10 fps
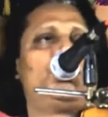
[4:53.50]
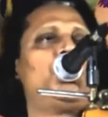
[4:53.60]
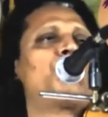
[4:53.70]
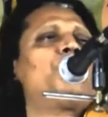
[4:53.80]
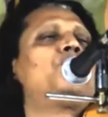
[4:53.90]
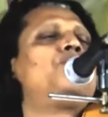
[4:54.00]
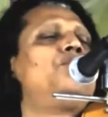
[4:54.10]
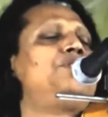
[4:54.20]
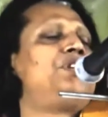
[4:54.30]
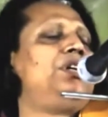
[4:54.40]
সতর্ক
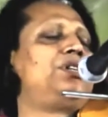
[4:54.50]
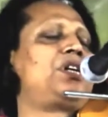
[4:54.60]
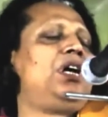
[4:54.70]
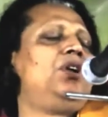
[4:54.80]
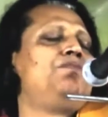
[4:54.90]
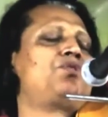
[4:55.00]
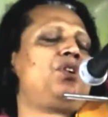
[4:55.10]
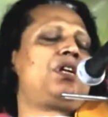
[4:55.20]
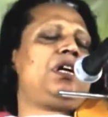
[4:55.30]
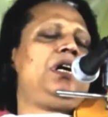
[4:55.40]
রয়েছে শাহলম
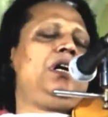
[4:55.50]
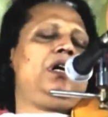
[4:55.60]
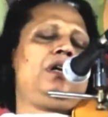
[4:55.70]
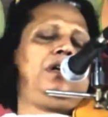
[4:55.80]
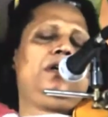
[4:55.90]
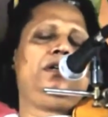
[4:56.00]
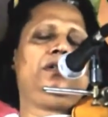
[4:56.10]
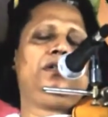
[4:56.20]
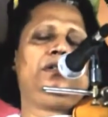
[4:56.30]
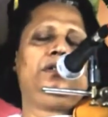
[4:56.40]
সরকার
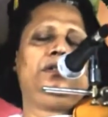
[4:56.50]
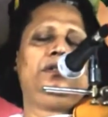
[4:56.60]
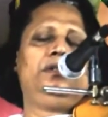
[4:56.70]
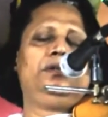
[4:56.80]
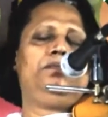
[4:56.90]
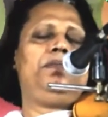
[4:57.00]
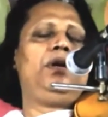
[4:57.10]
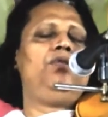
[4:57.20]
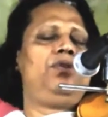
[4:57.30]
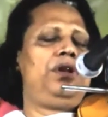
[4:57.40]

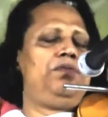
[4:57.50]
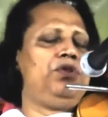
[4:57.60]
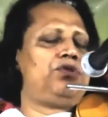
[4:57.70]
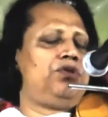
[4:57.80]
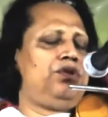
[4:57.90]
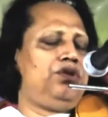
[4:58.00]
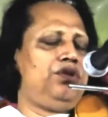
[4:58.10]
বানরের মতো